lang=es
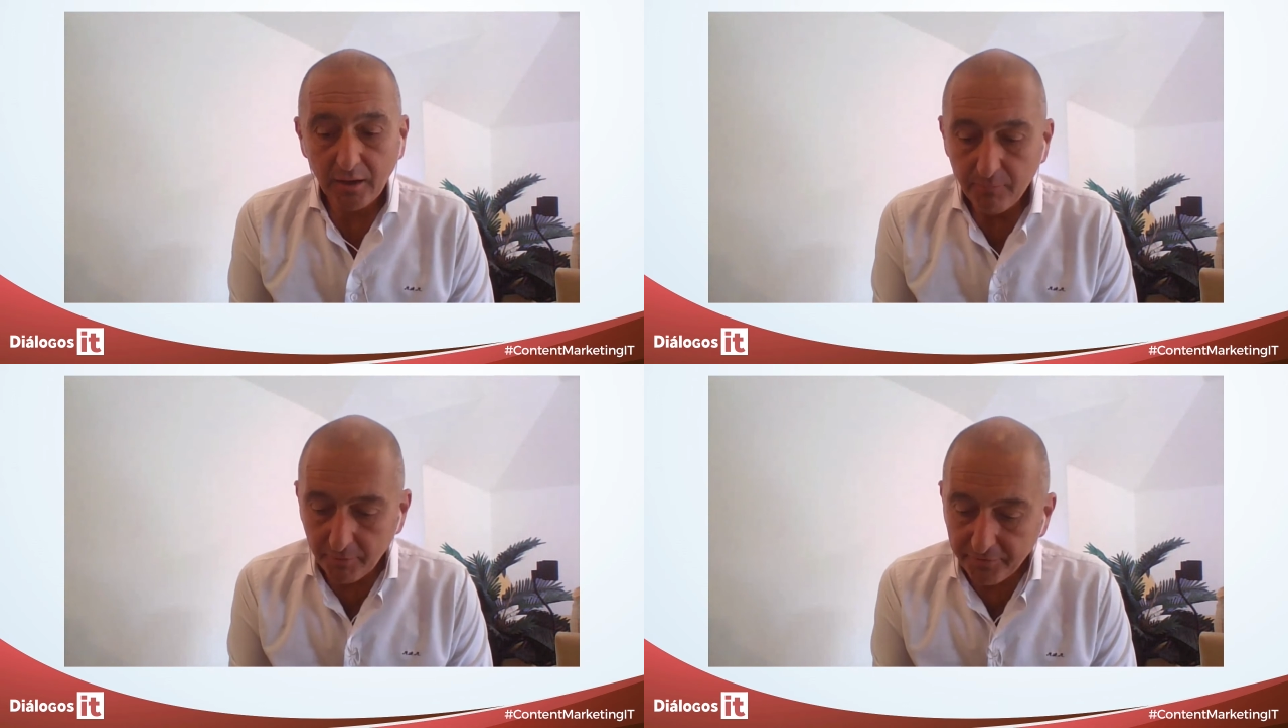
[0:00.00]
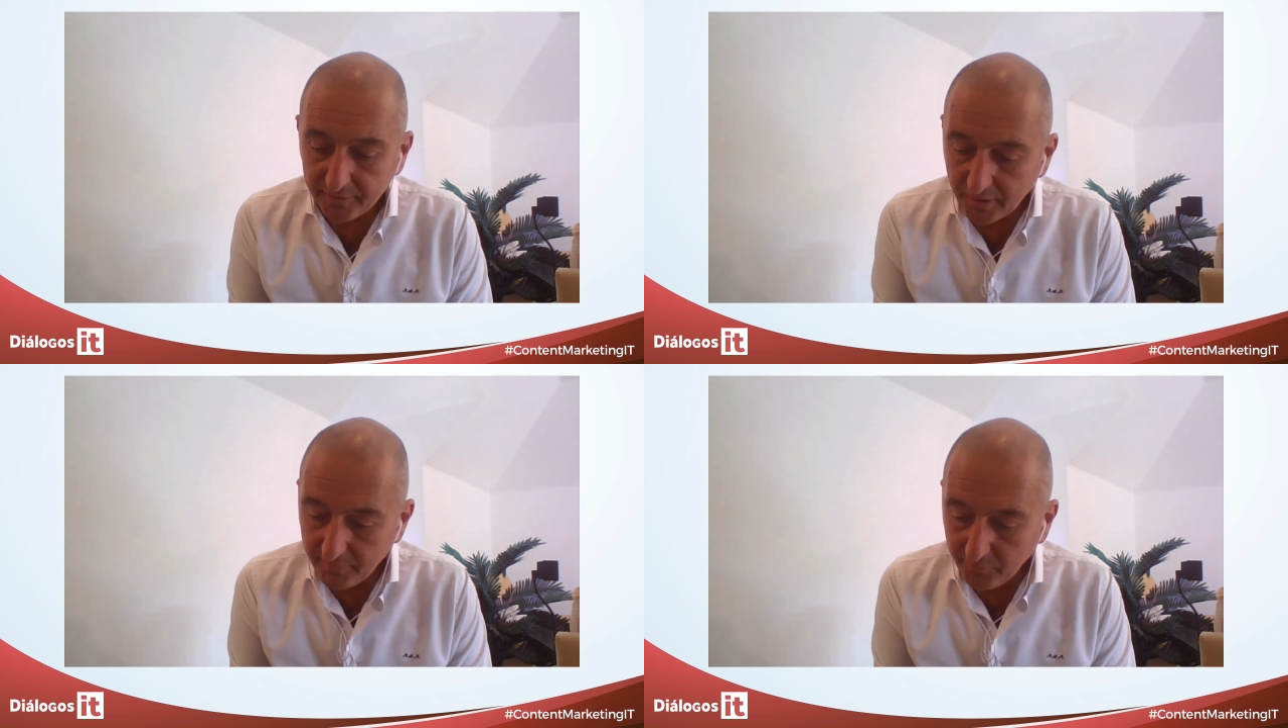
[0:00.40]
hay un
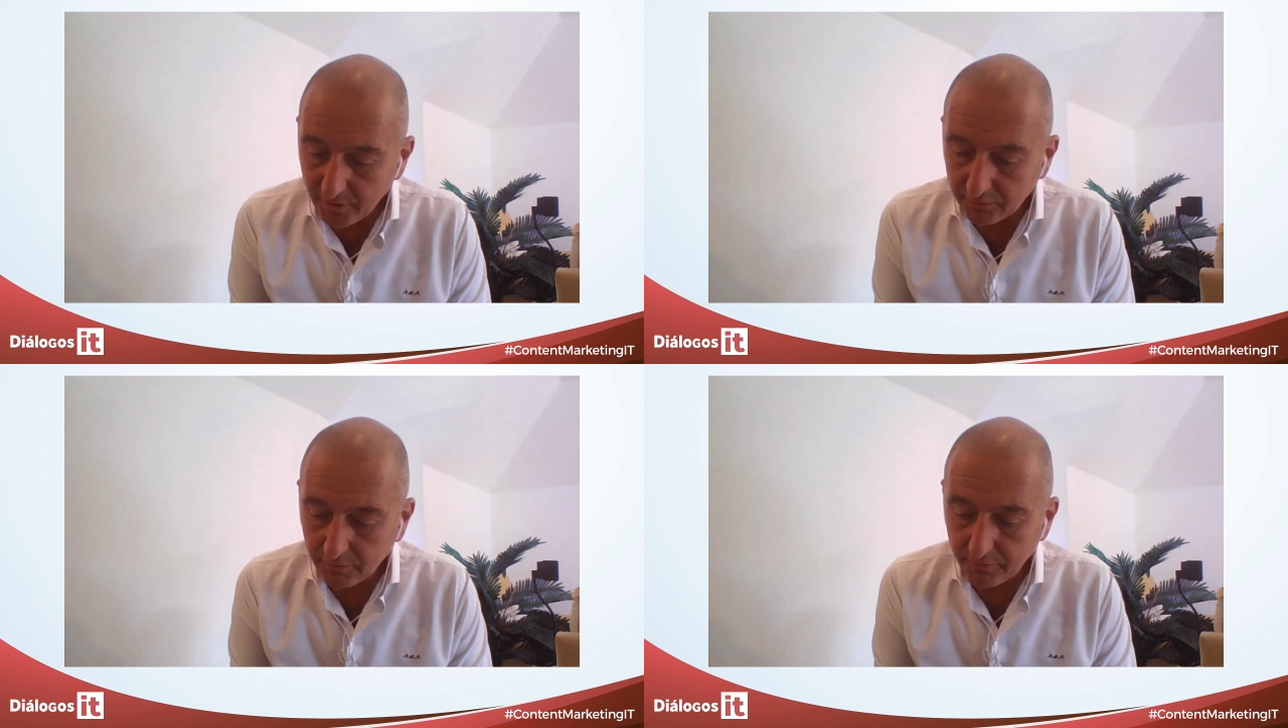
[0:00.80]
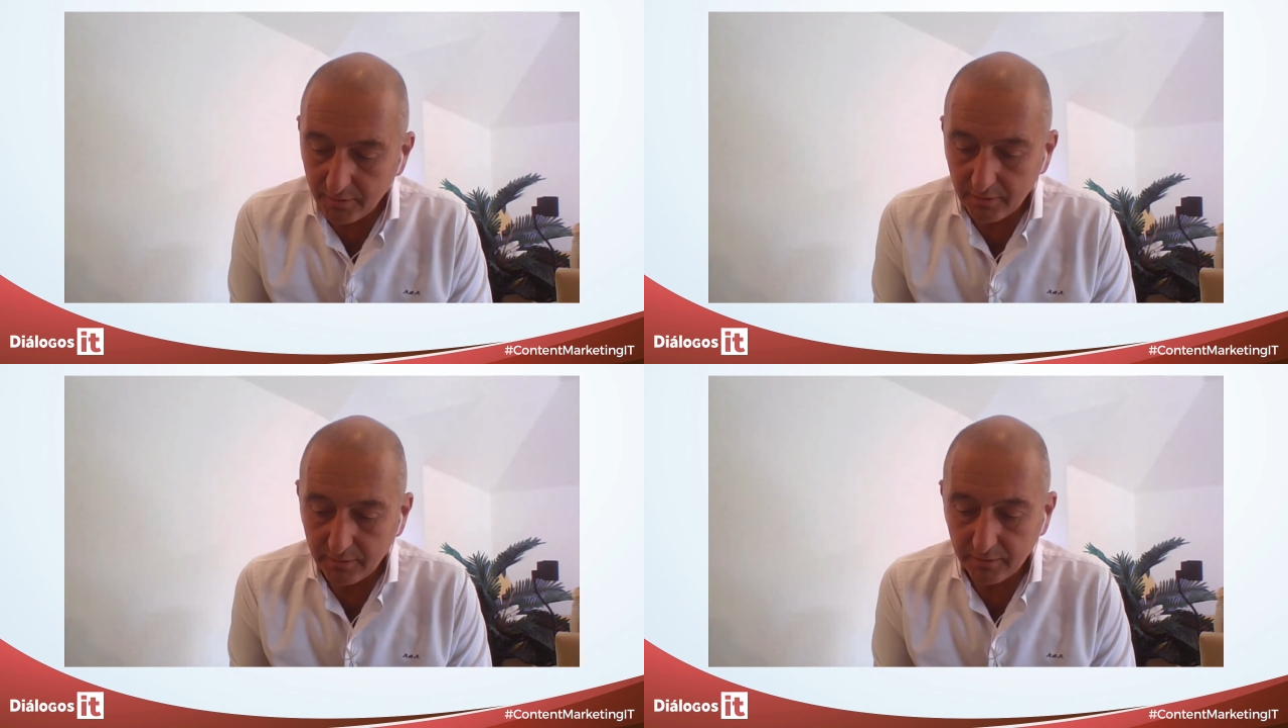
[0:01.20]
porcentaje muy alto
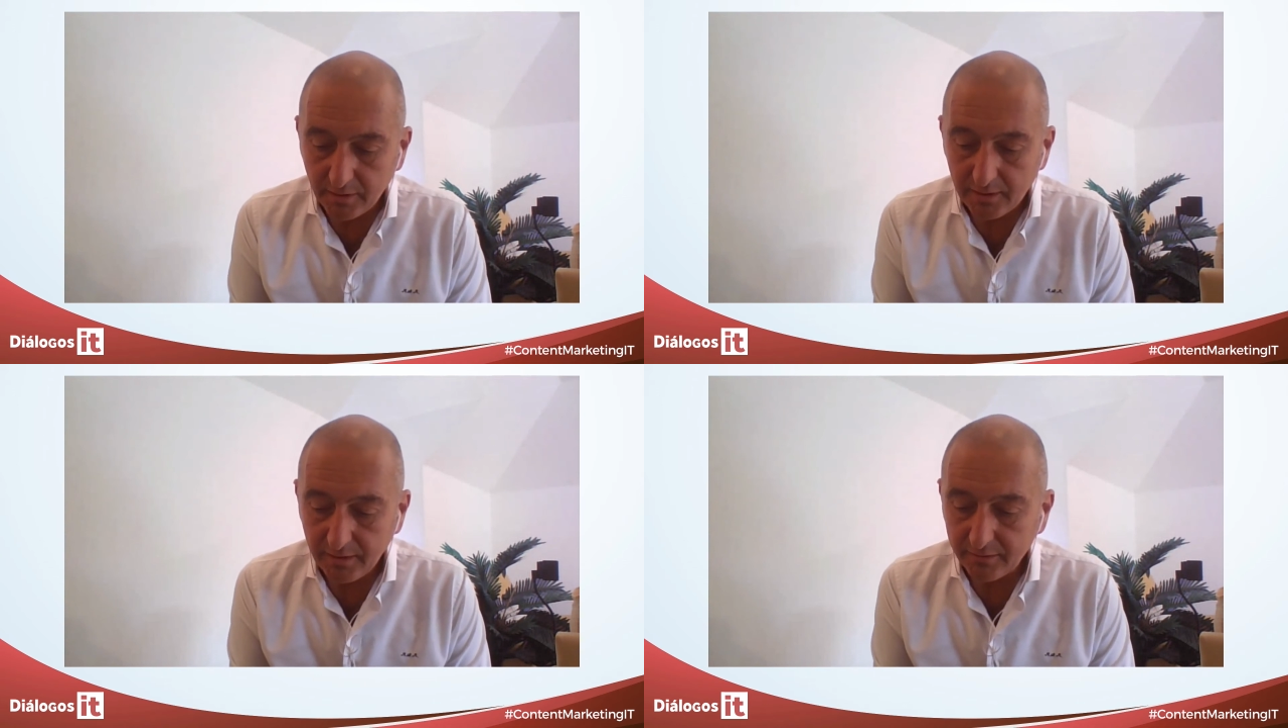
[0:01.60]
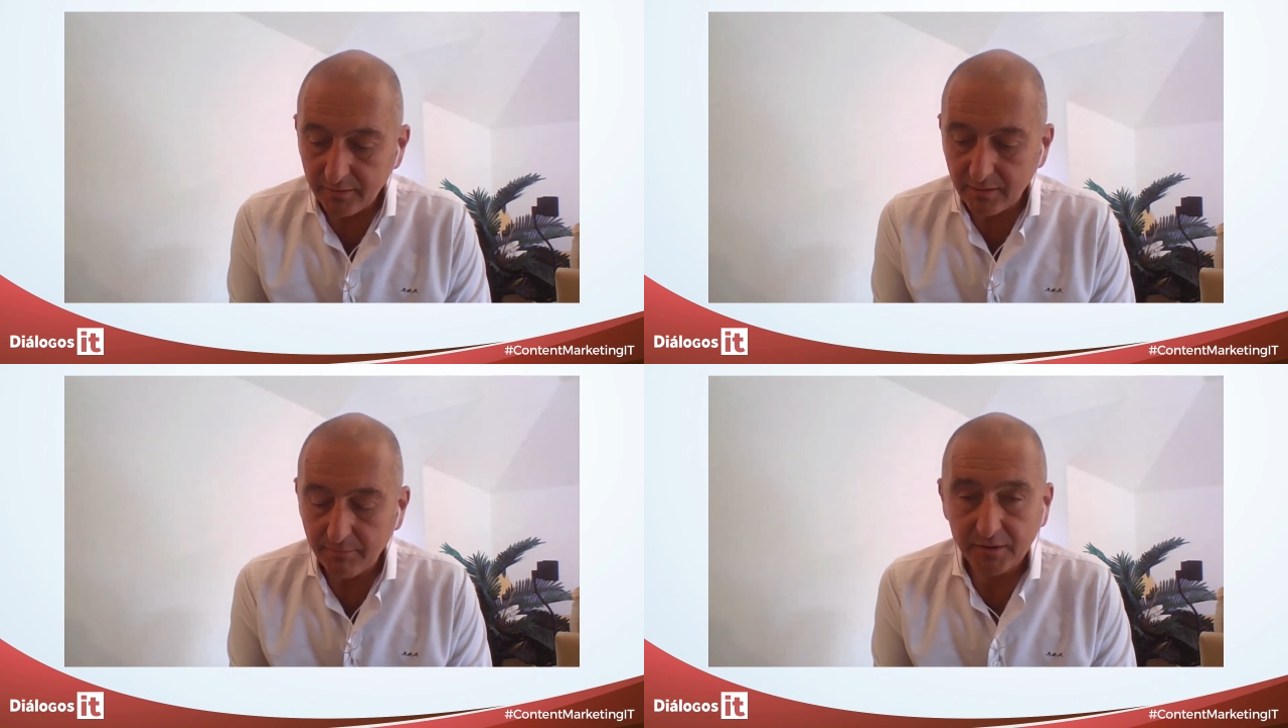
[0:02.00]
de,
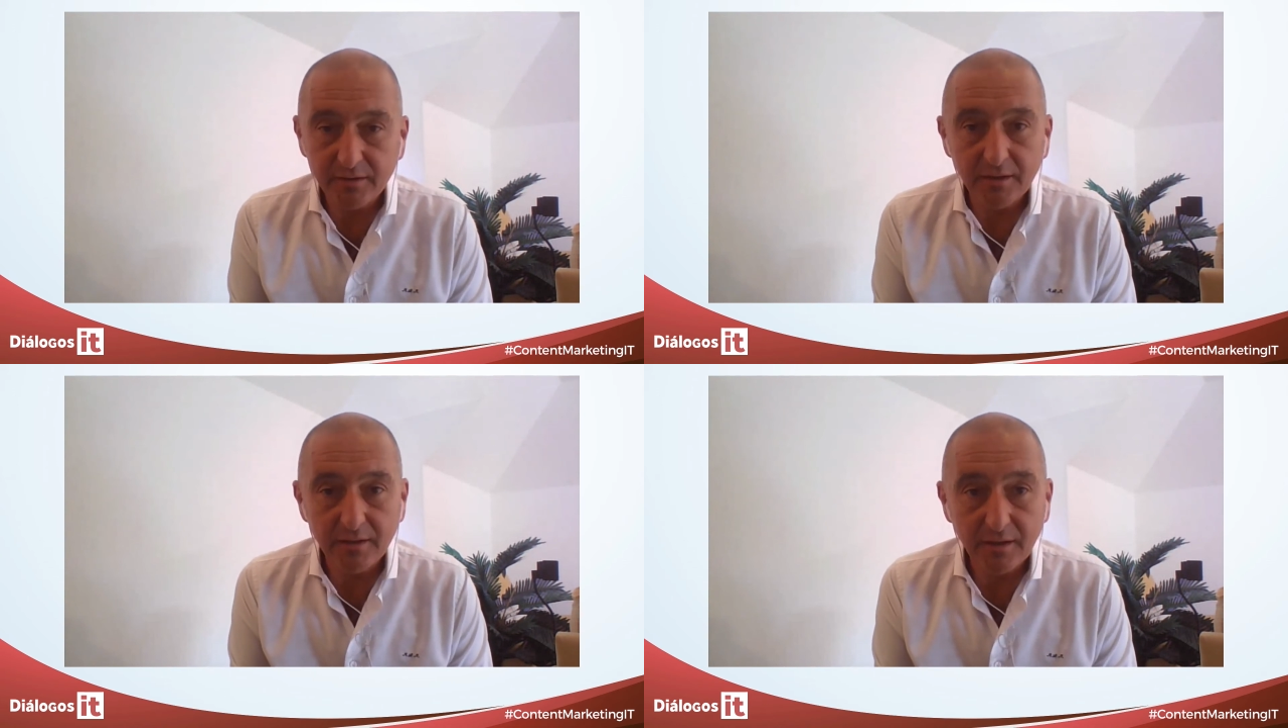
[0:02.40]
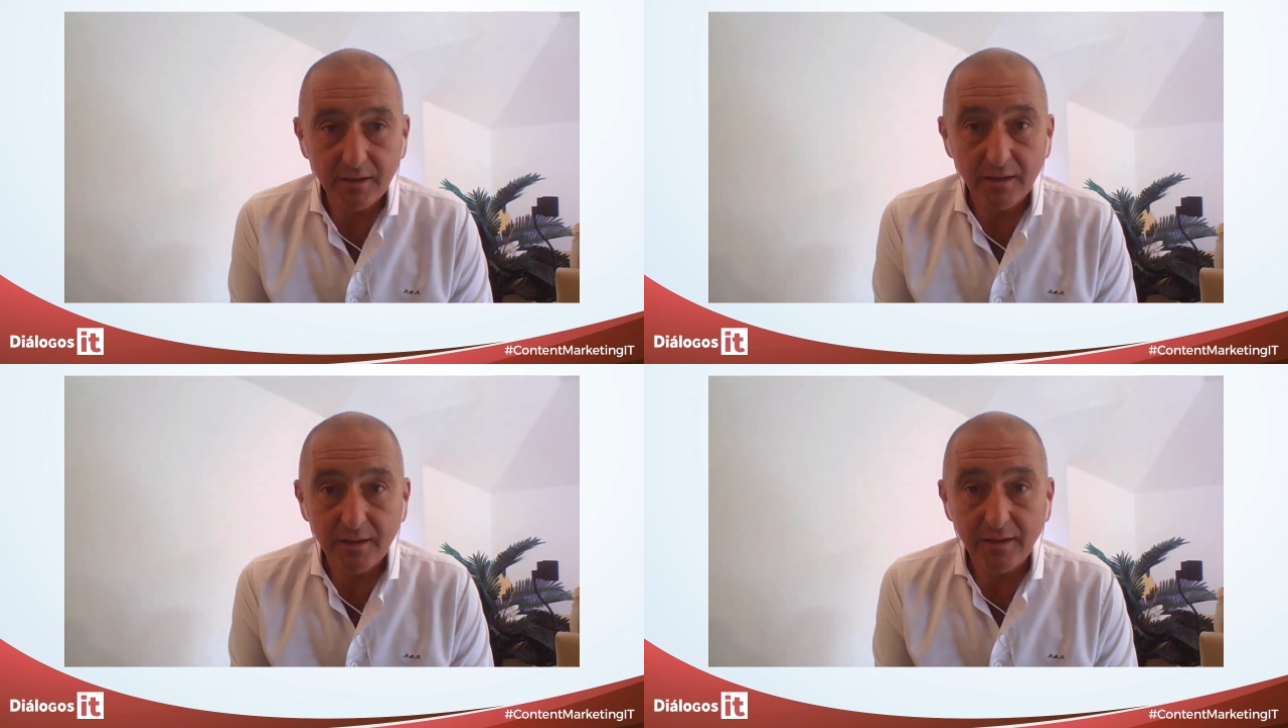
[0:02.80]
clientes que mantienen
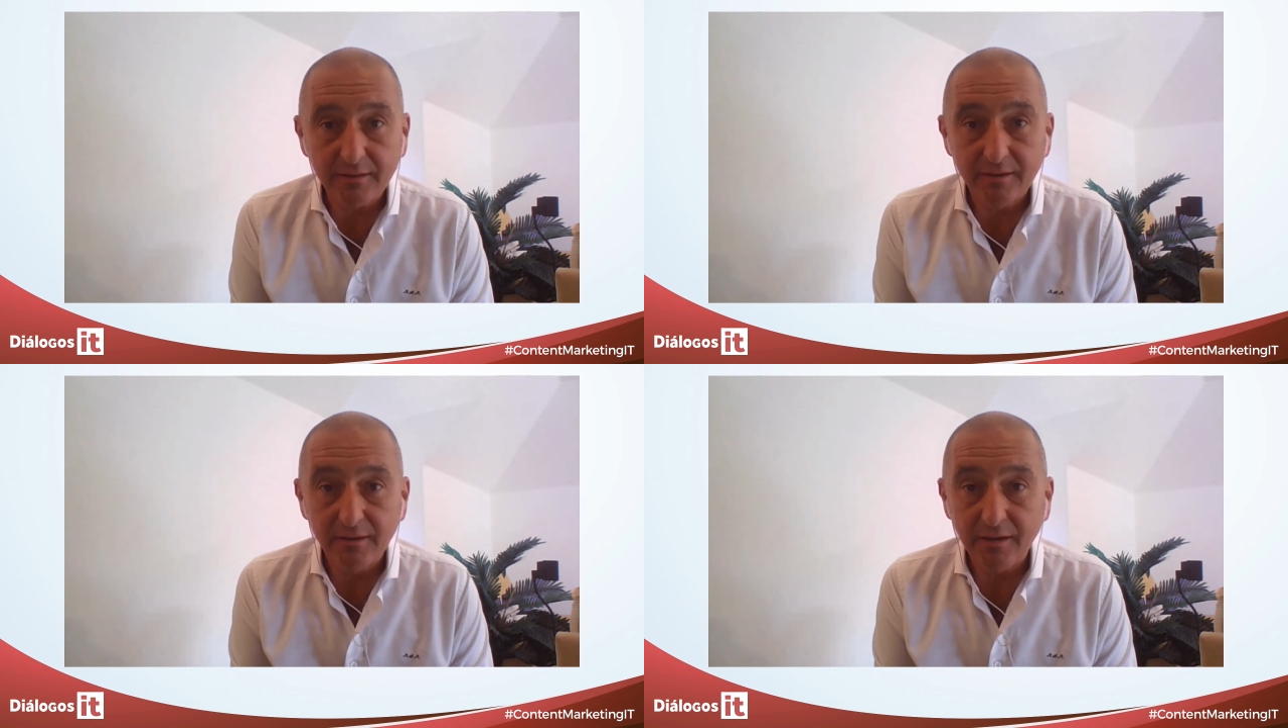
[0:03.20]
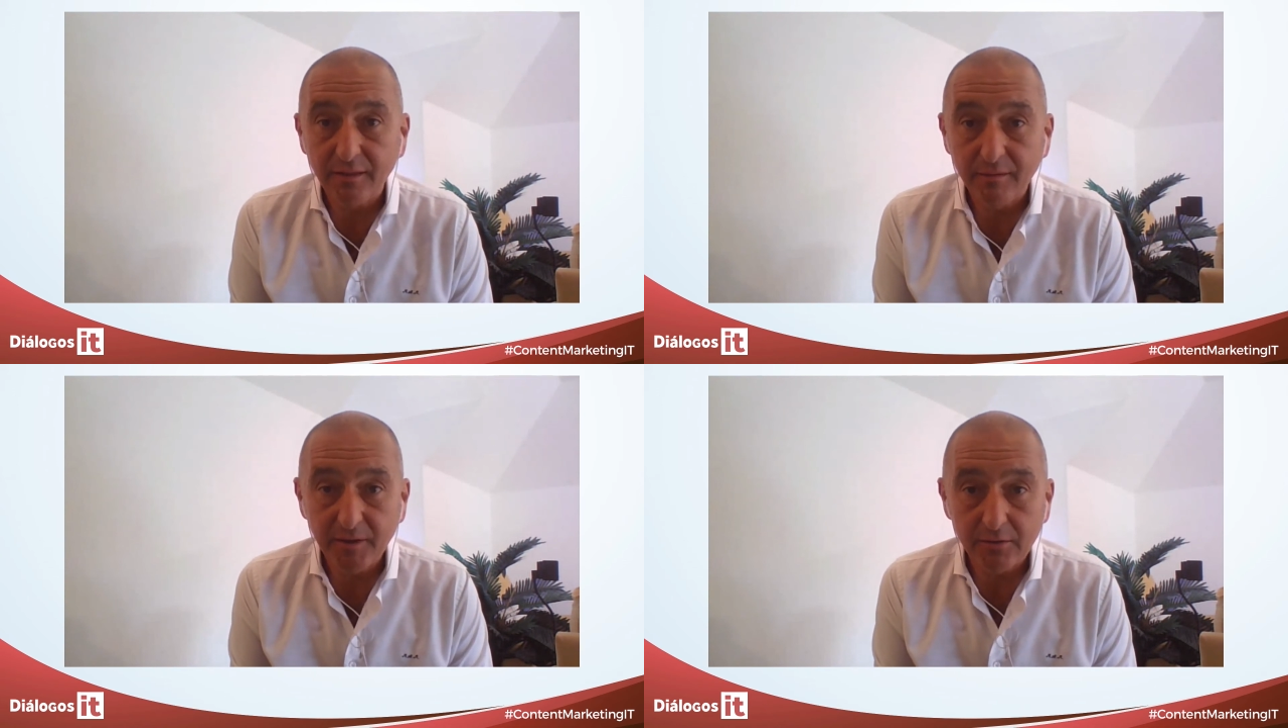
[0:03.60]
que las
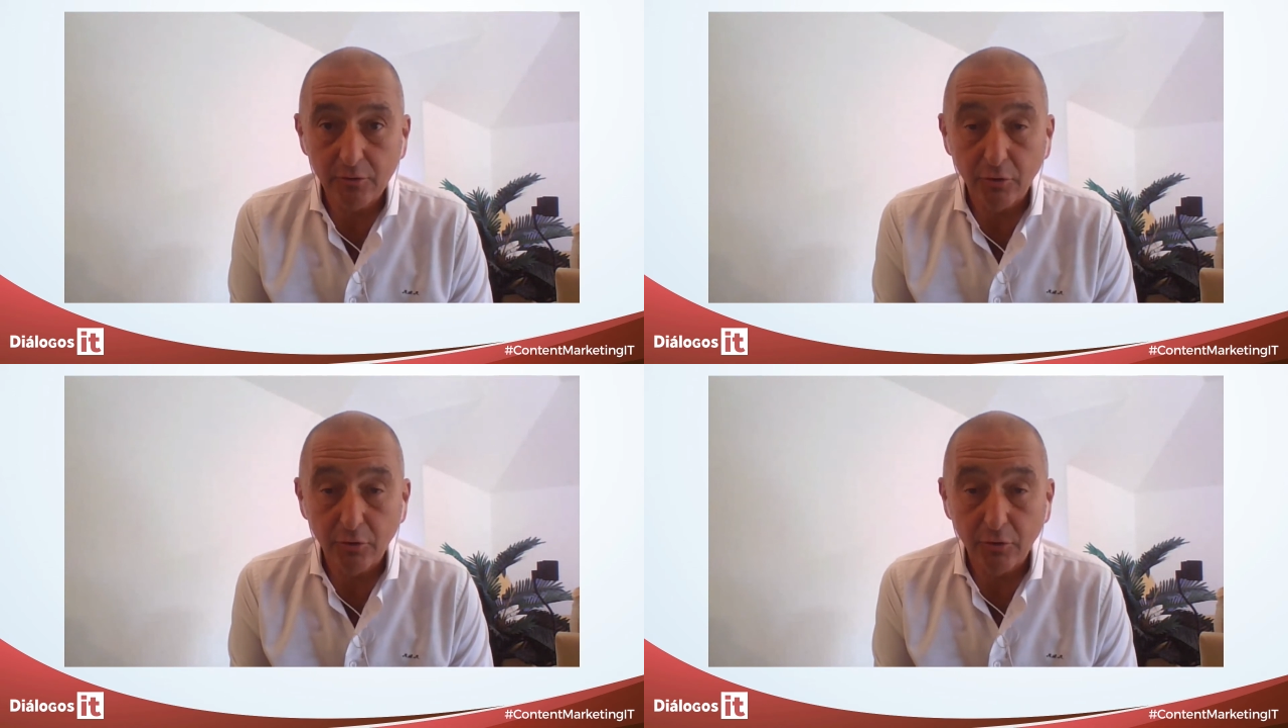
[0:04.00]
técnicas de micro,